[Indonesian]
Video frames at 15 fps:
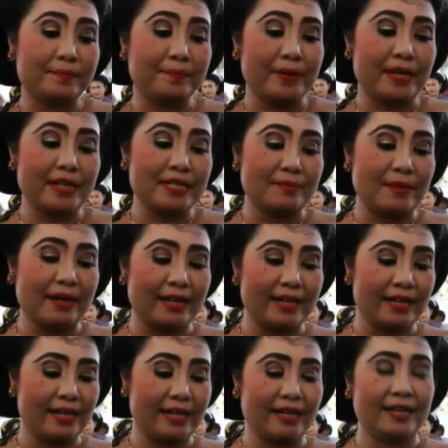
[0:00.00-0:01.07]
biar
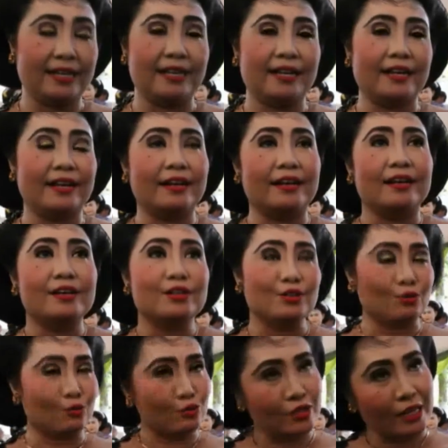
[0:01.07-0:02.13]
semakin
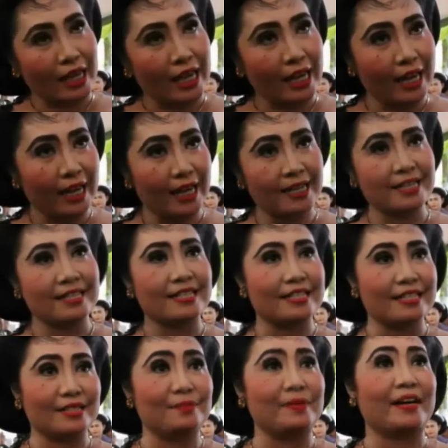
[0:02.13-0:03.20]
sukses
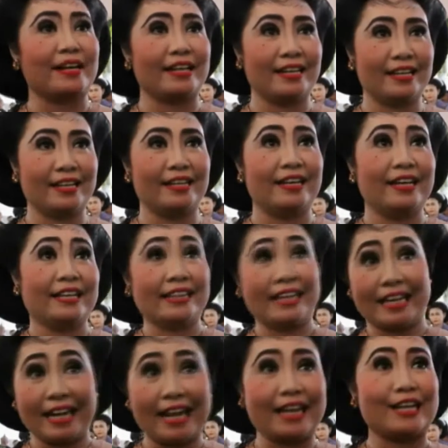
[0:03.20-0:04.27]
semakin
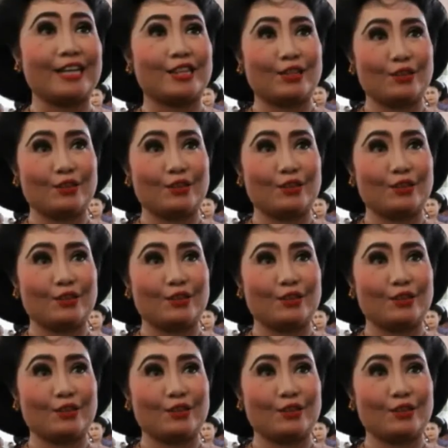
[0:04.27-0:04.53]
tenar gitu